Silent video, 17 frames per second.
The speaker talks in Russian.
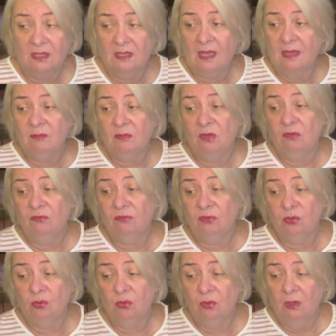Я имею в
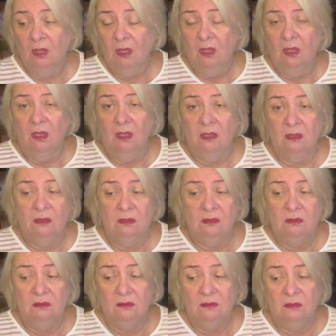виду, Э,
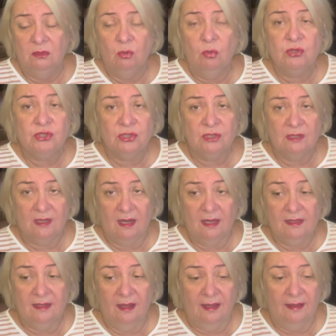не очень
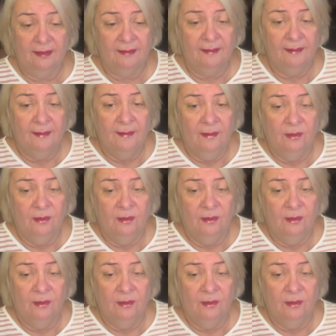дорогая.